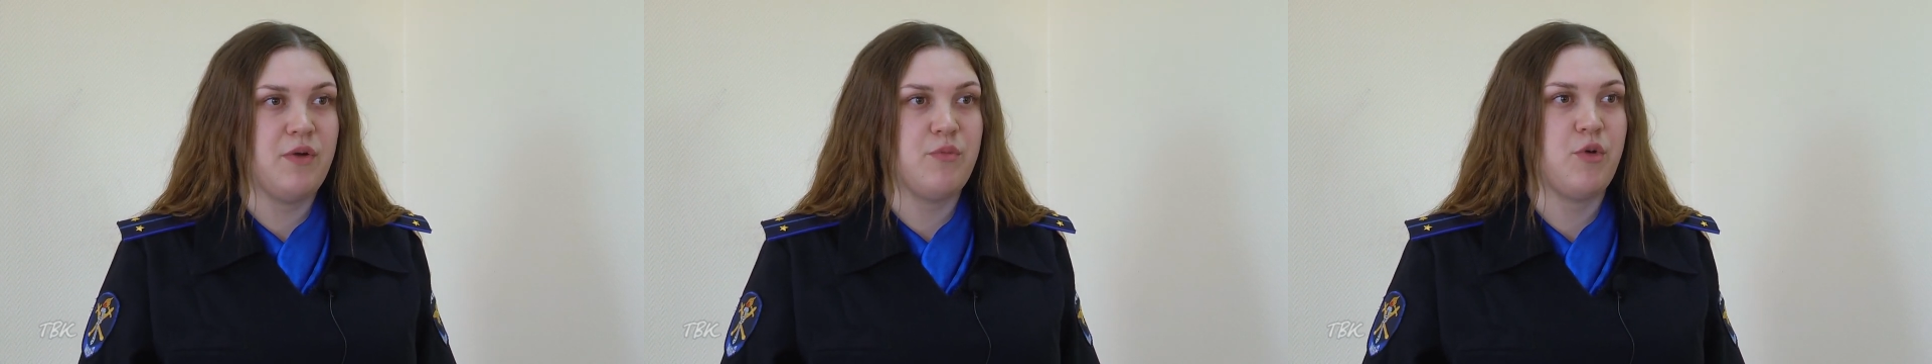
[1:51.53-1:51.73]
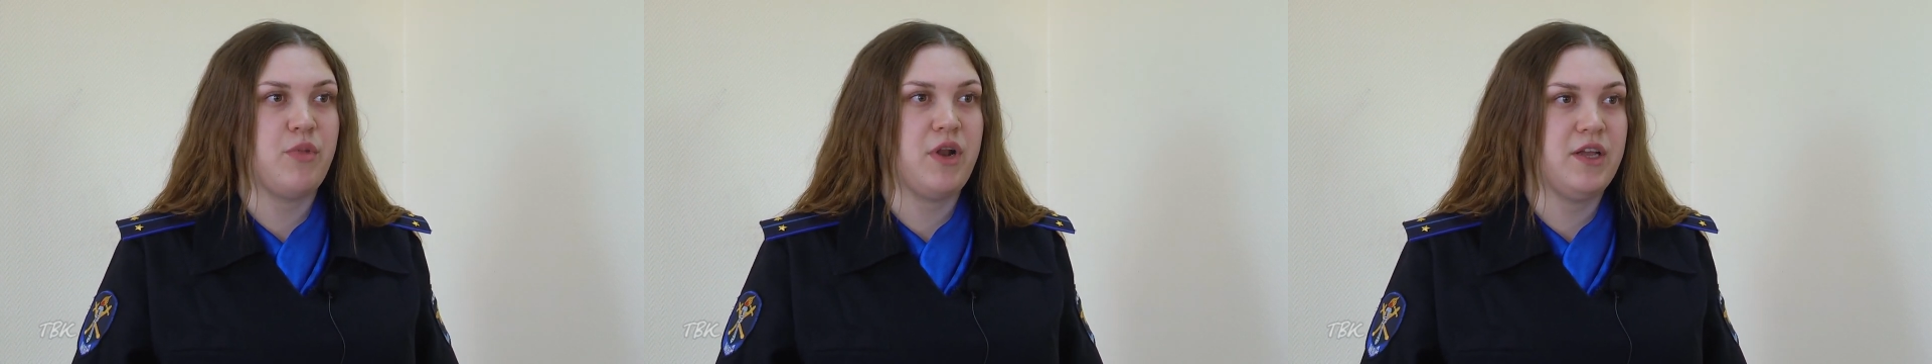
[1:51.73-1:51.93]

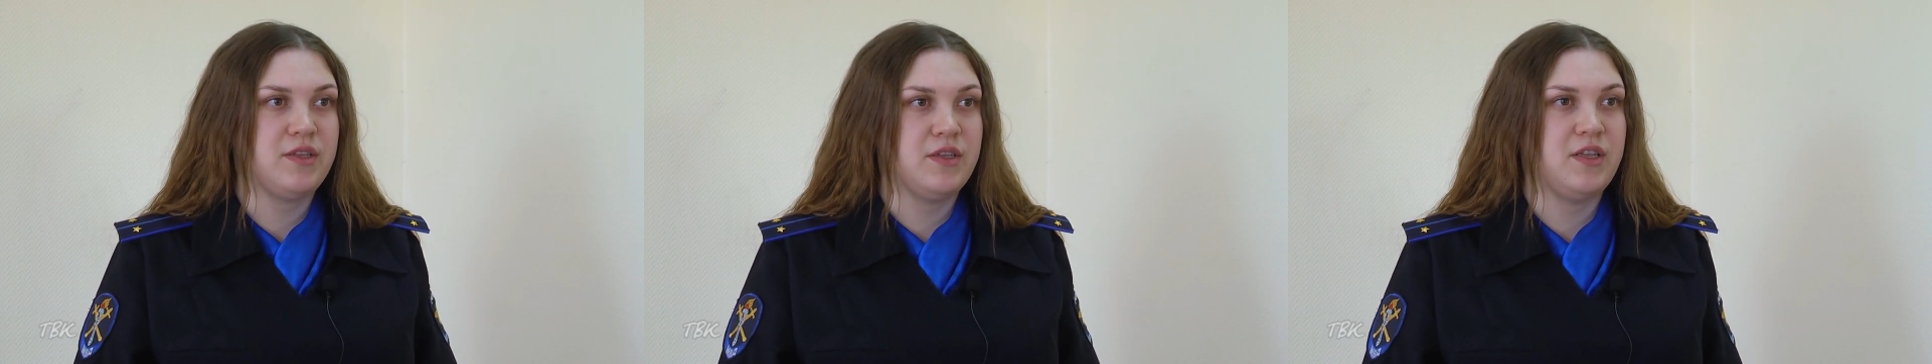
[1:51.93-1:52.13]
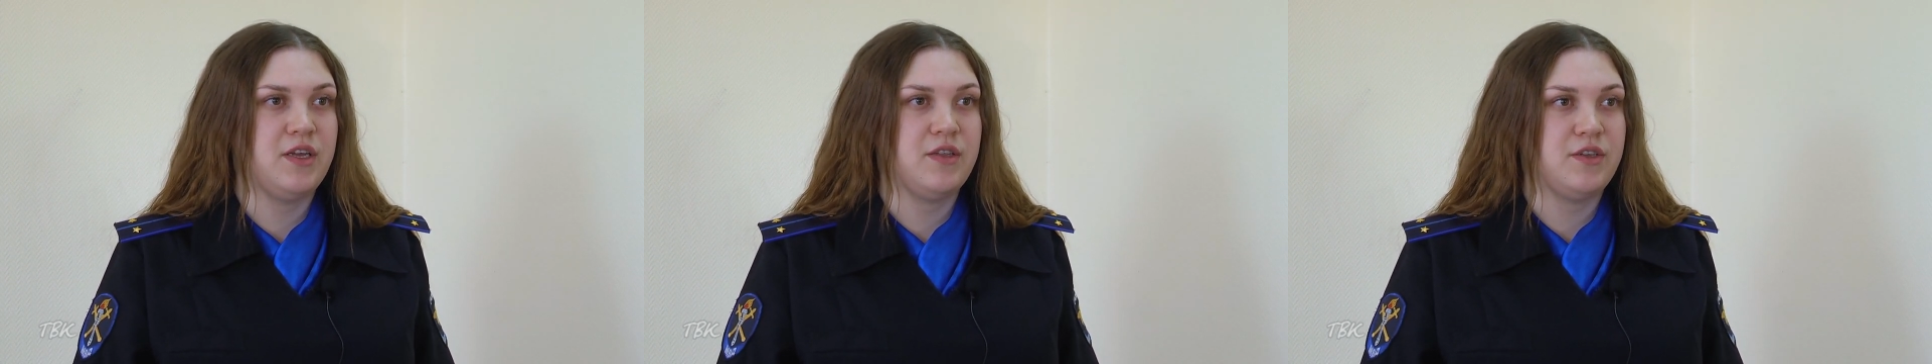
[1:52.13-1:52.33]
вам
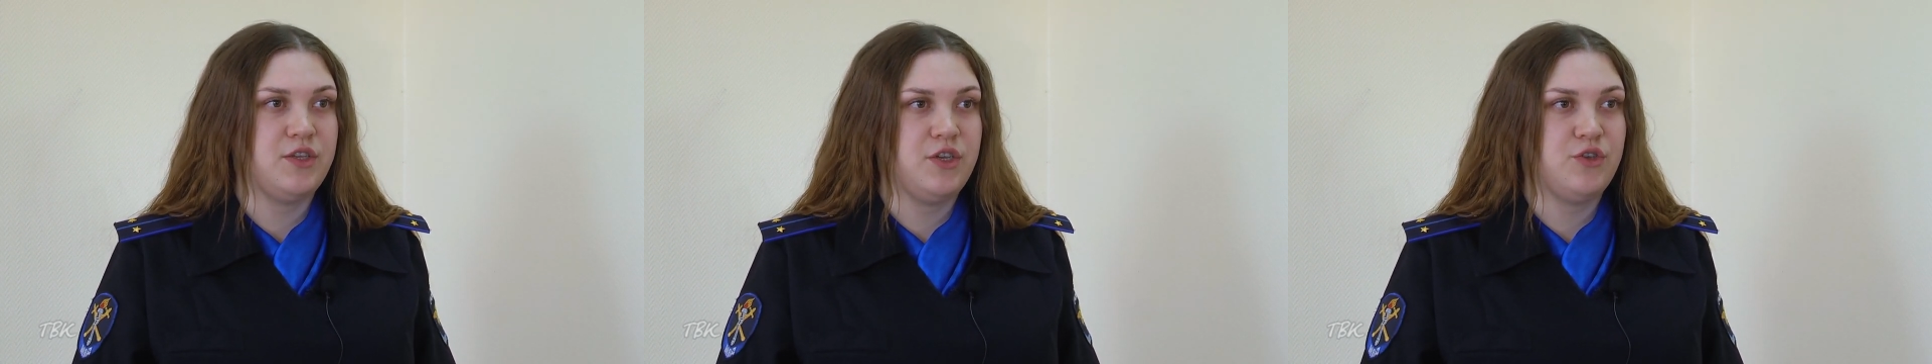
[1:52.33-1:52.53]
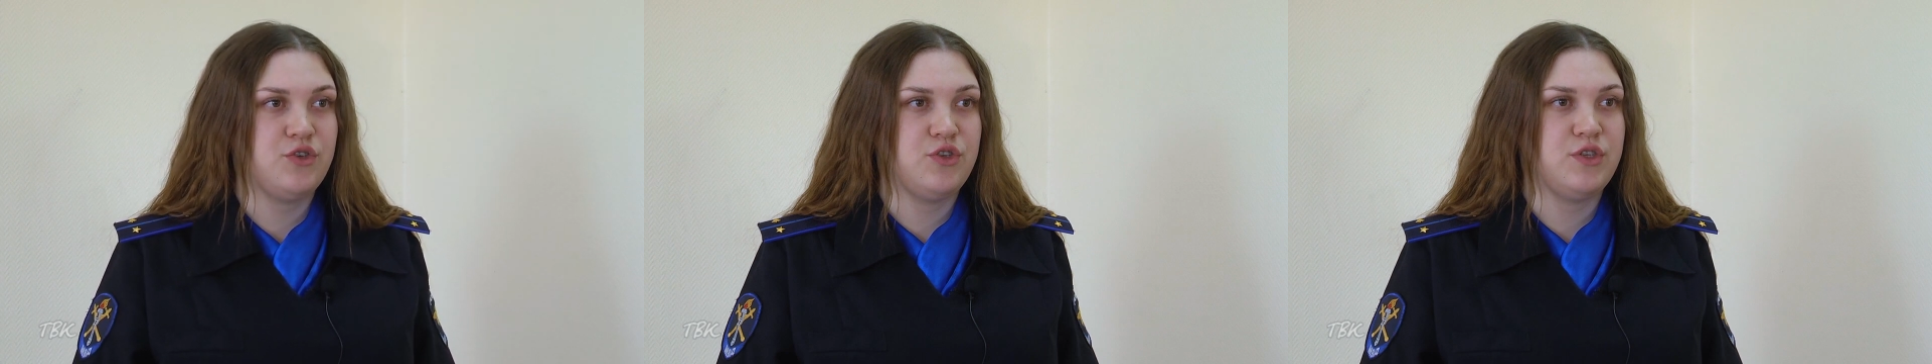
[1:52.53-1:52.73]
обратно
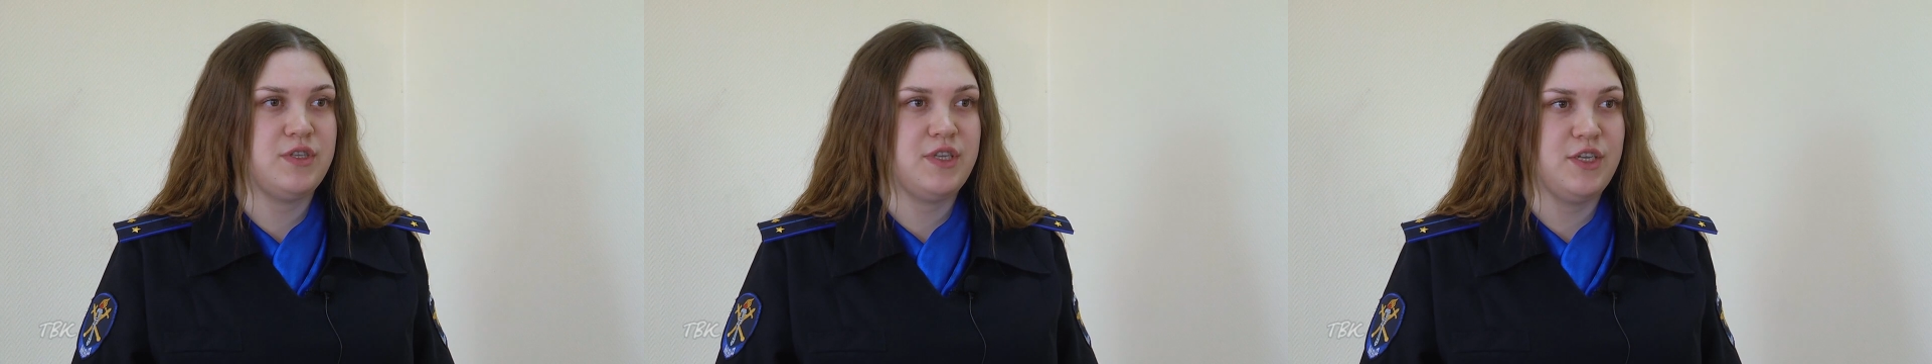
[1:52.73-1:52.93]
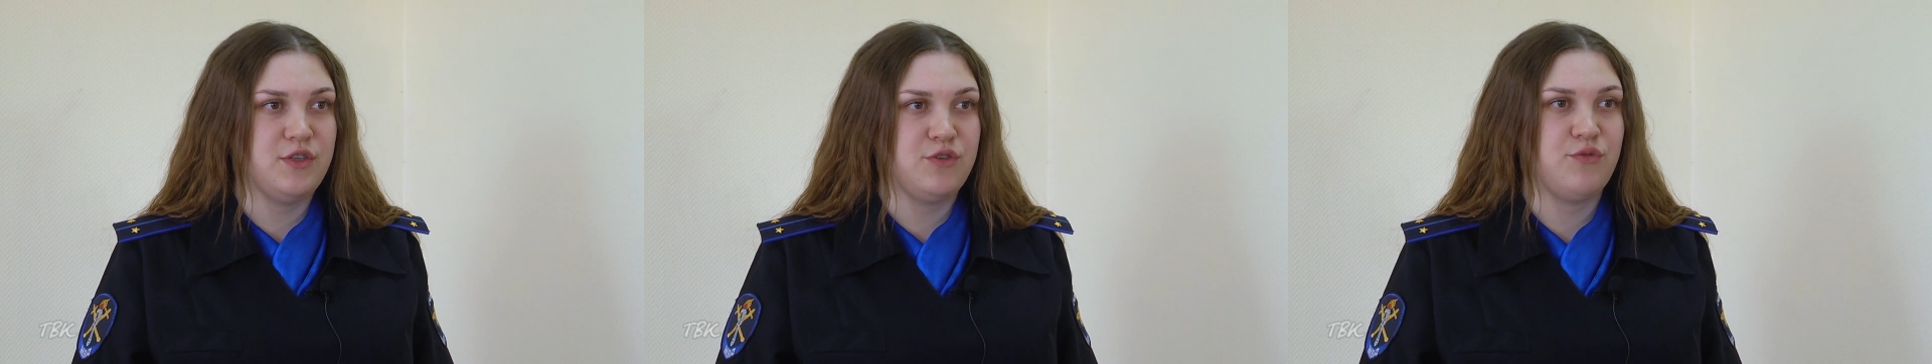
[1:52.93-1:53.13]
данные денежные
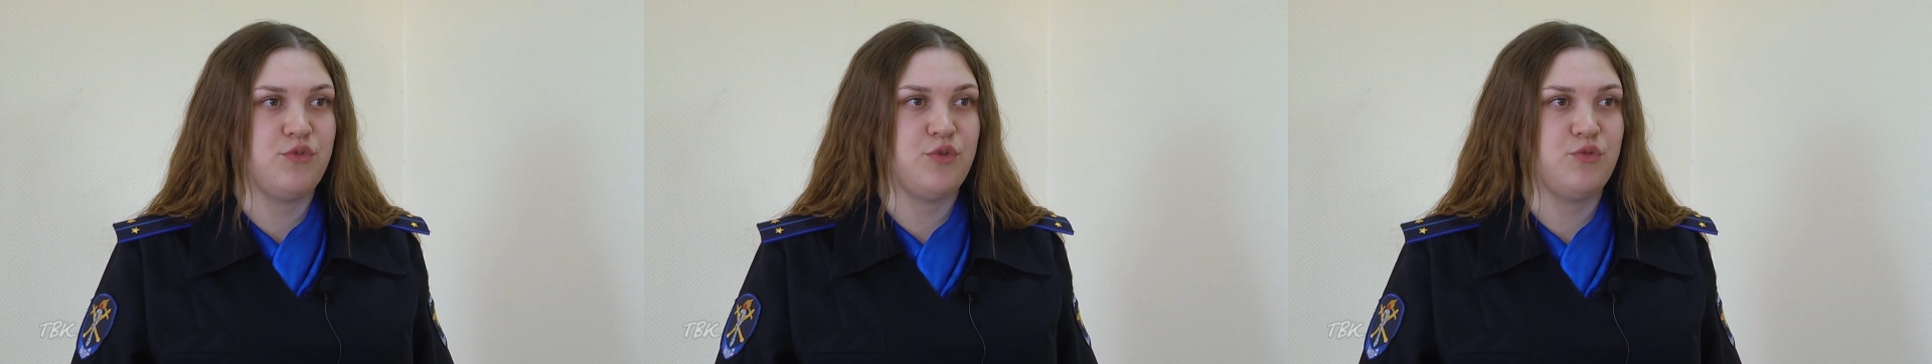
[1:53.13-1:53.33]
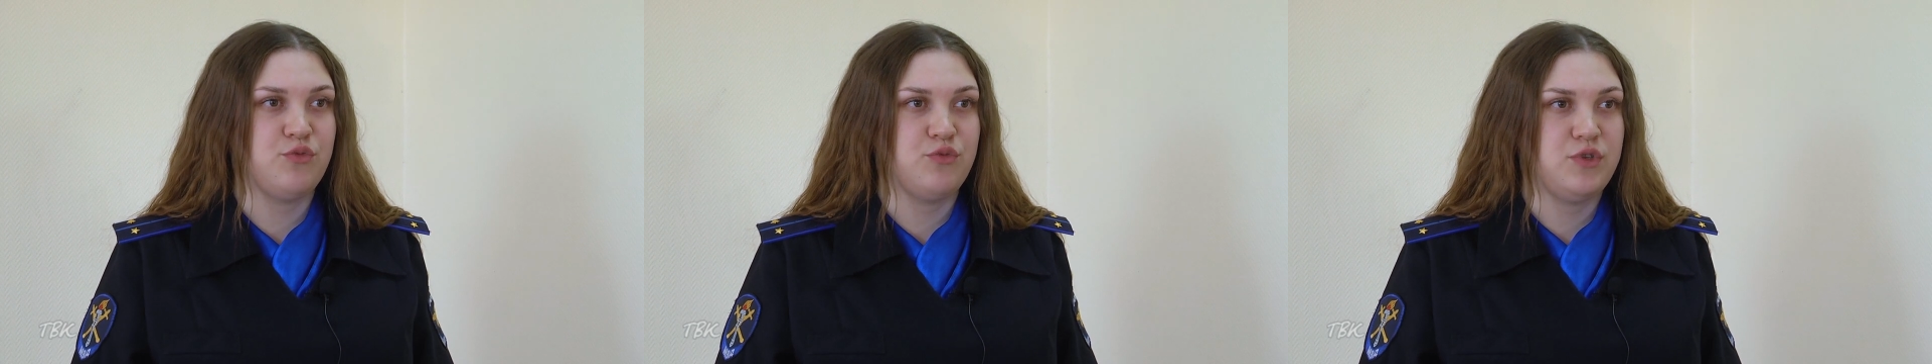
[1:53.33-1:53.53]
средства
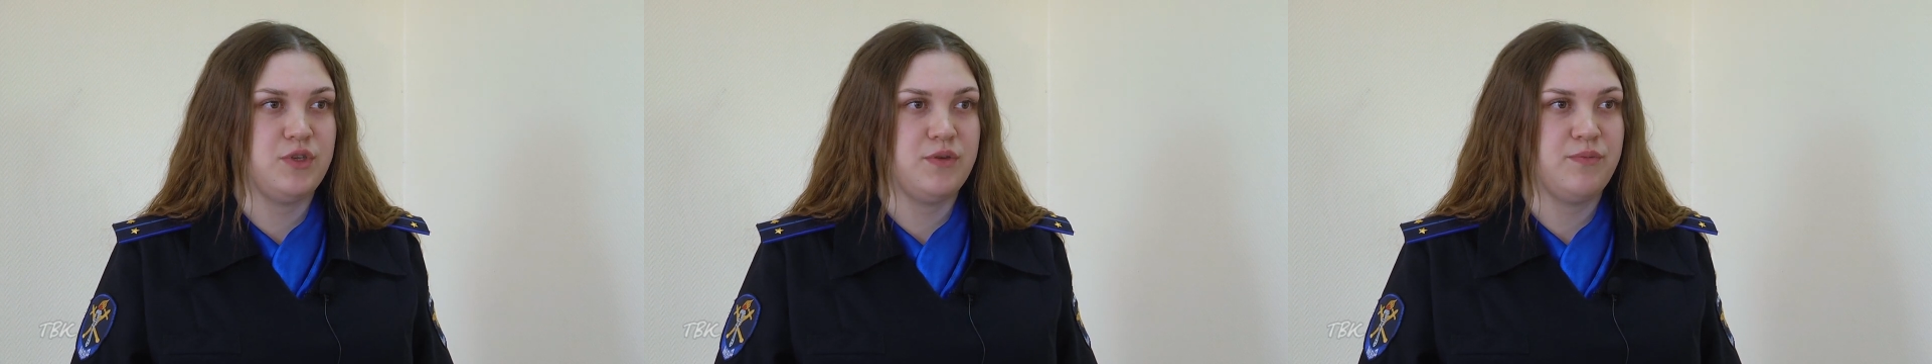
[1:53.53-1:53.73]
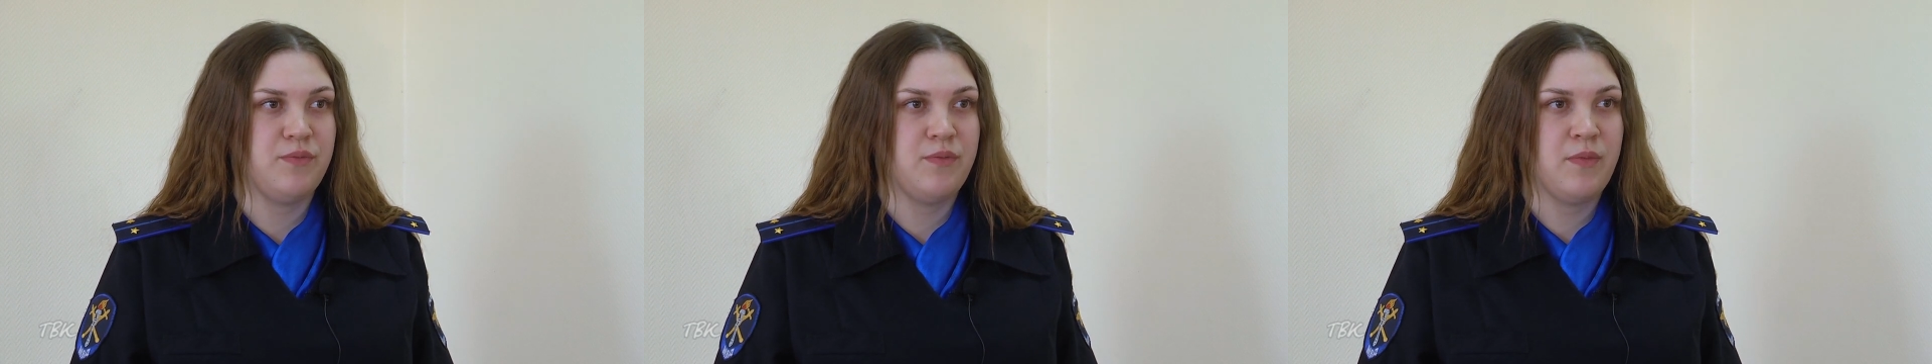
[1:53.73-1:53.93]

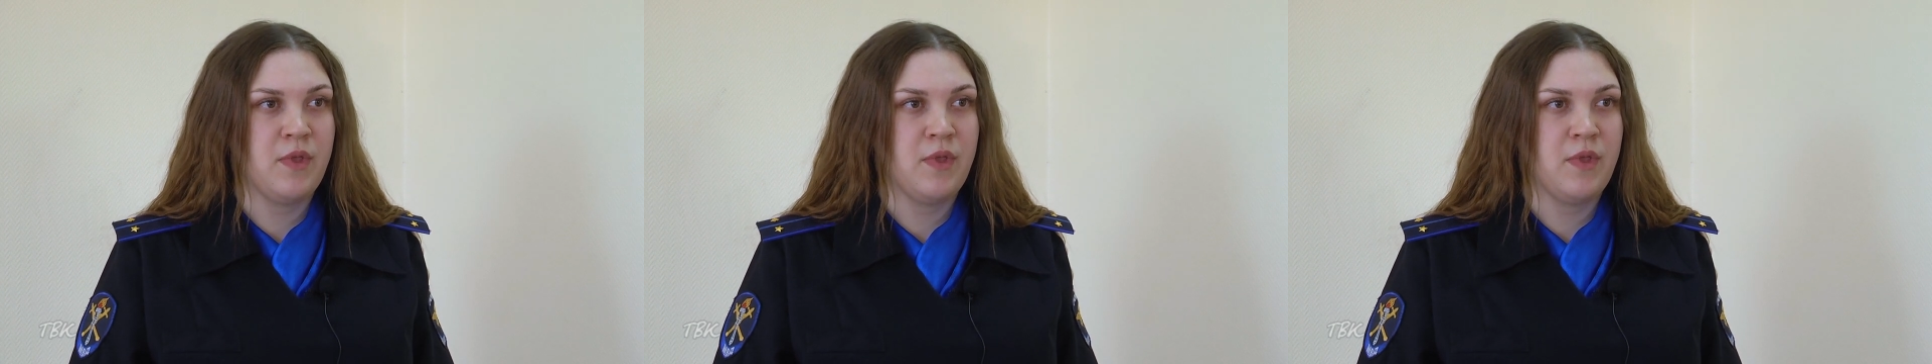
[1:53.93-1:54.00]
вернутся.